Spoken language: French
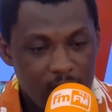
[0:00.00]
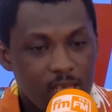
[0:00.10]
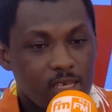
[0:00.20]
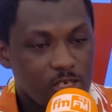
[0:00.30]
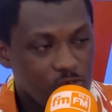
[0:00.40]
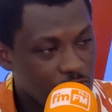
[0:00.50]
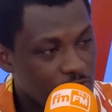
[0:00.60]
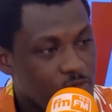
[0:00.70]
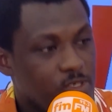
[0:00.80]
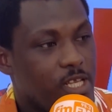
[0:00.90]
que nous
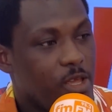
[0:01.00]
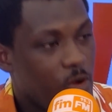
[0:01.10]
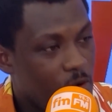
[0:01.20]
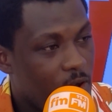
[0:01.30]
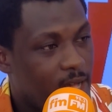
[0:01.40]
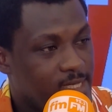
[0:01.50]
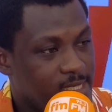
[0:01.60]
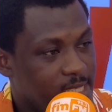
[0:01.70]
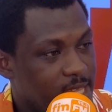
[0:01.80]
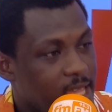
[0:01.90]
ayons
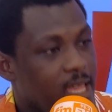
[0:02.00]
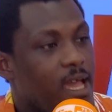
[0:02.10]
assisté